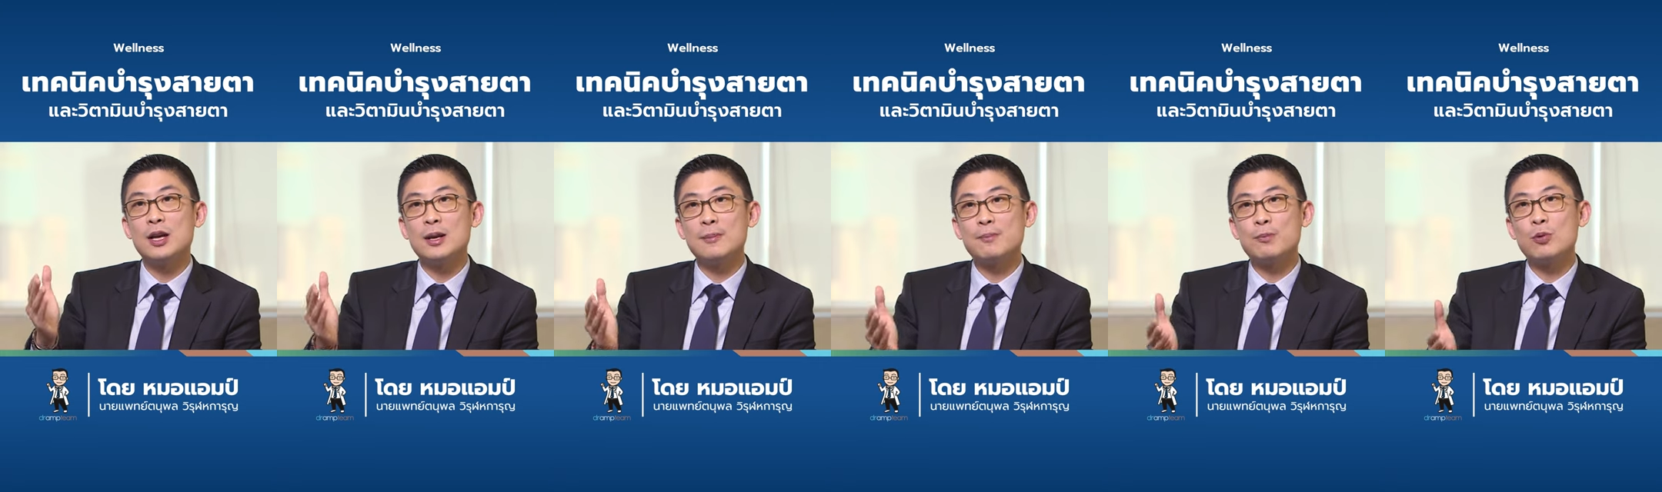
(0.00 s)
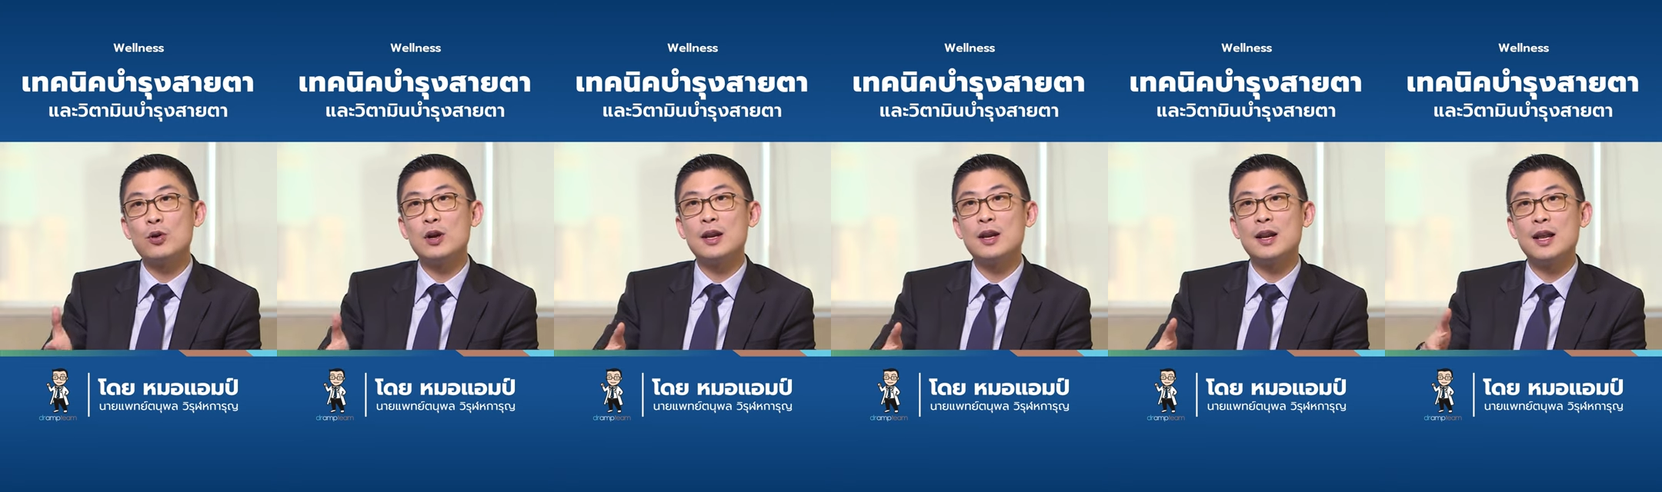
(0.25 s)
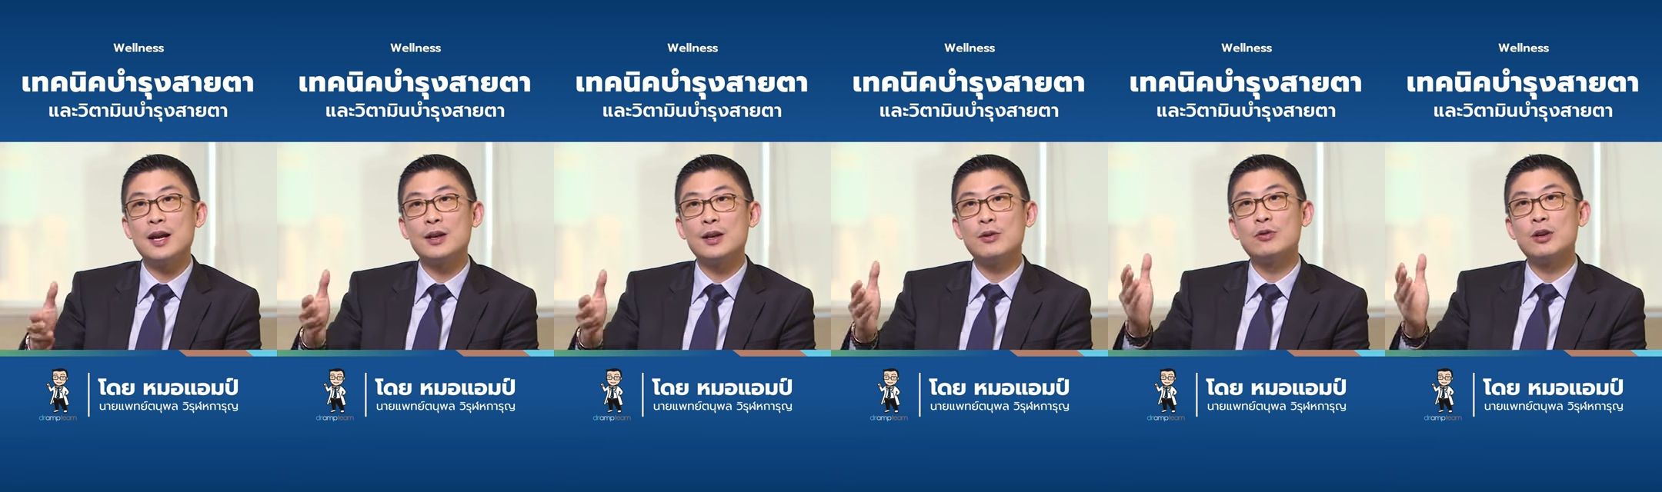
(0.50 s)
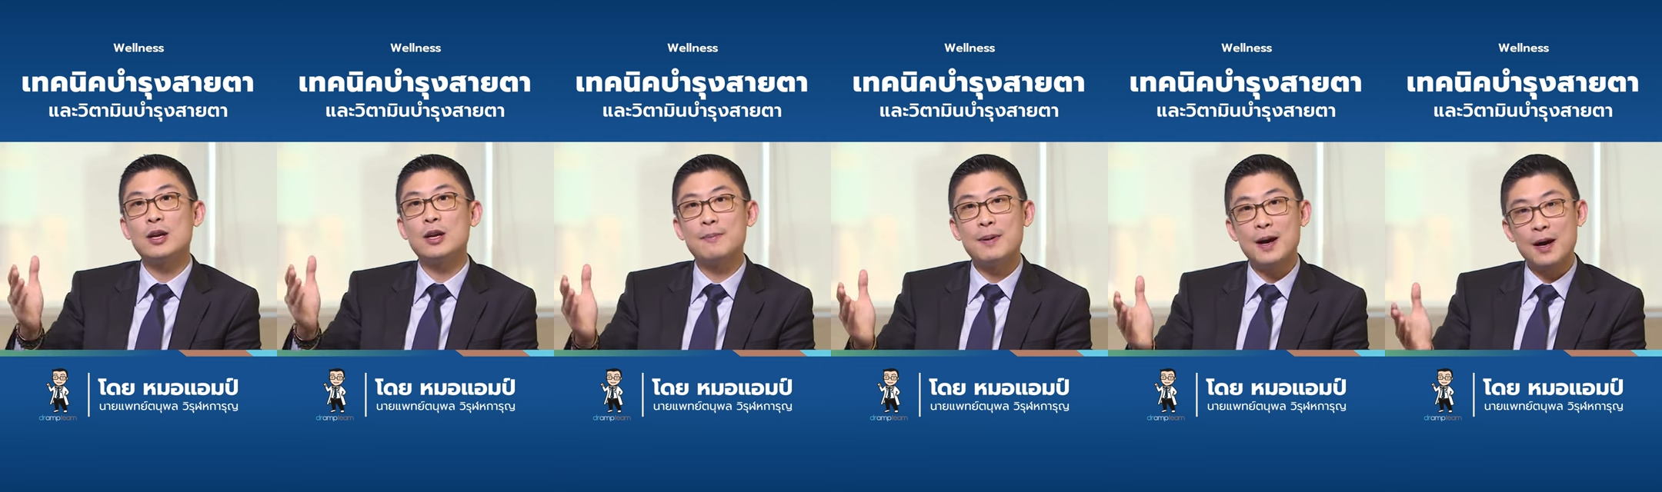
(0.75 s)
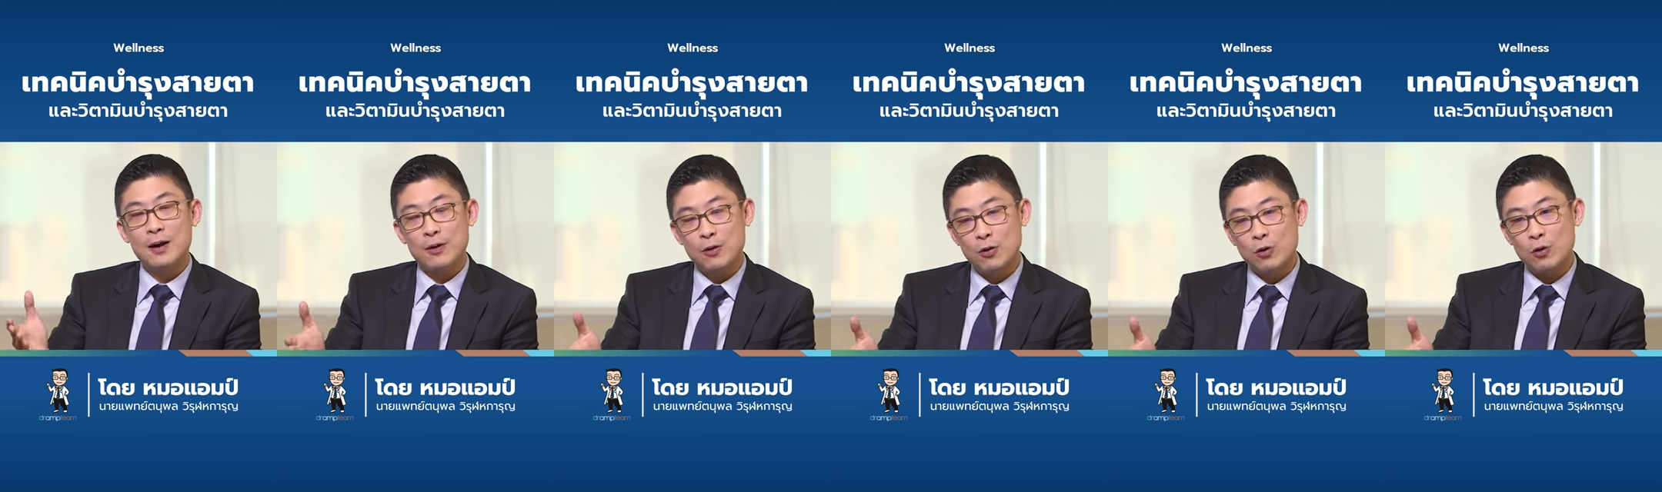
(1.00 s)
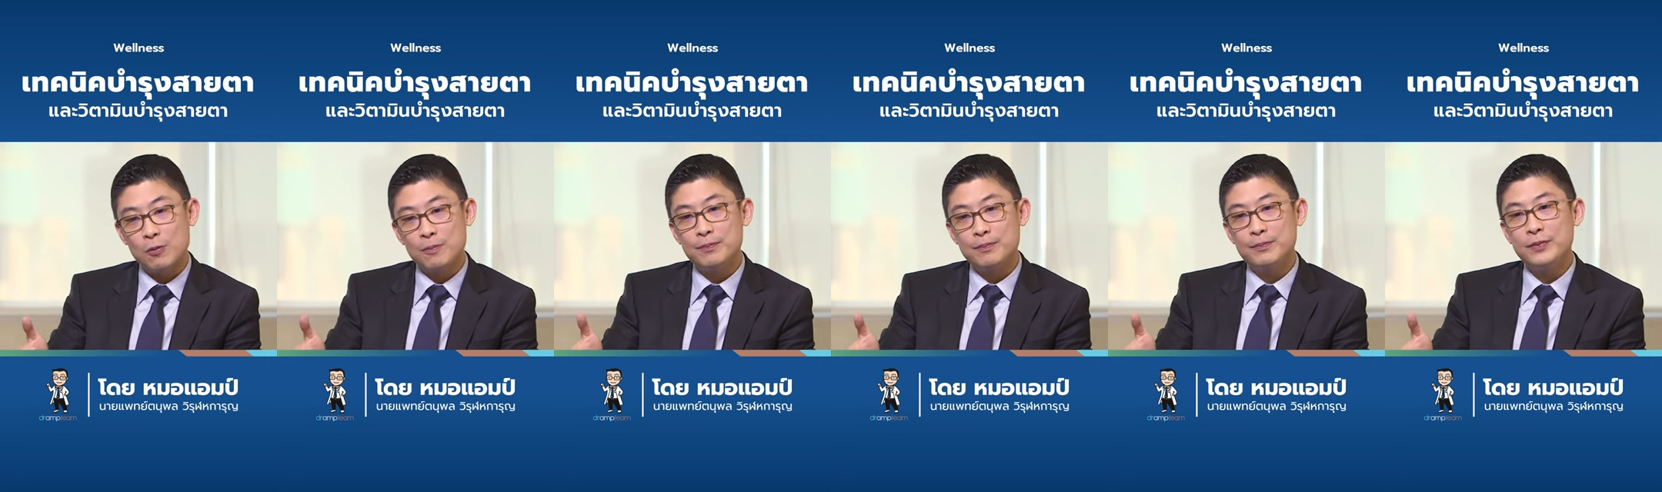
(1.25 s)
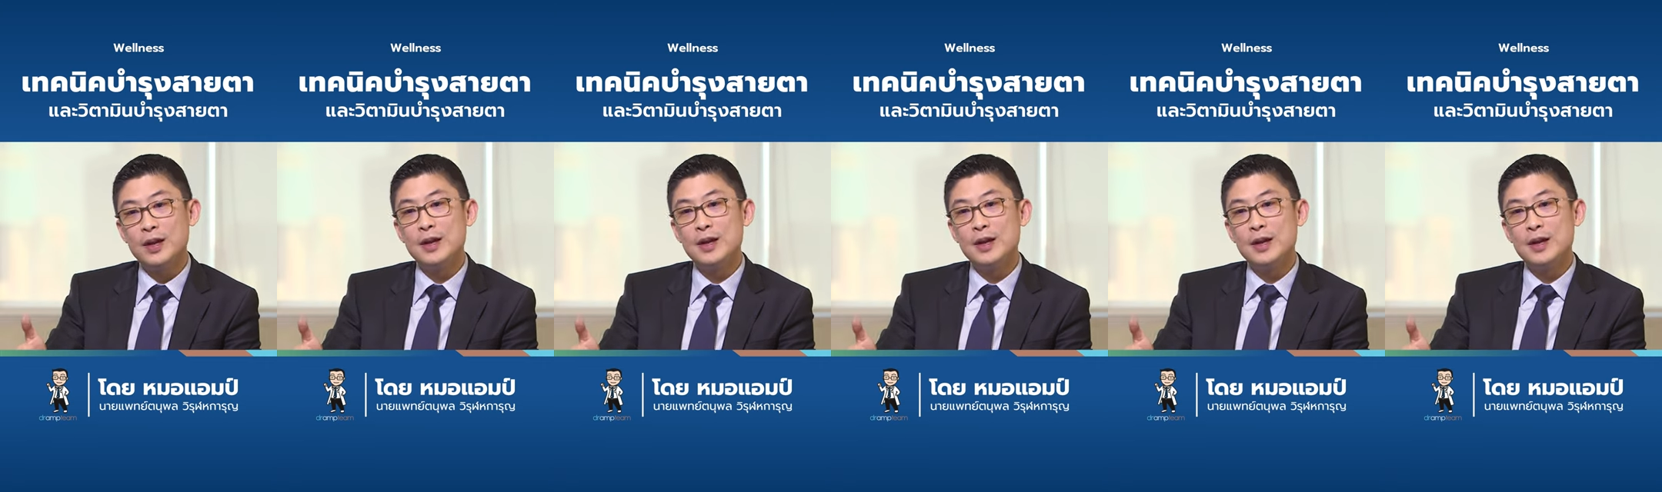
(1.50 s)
ในปวยเล็กอยู่ในผักขม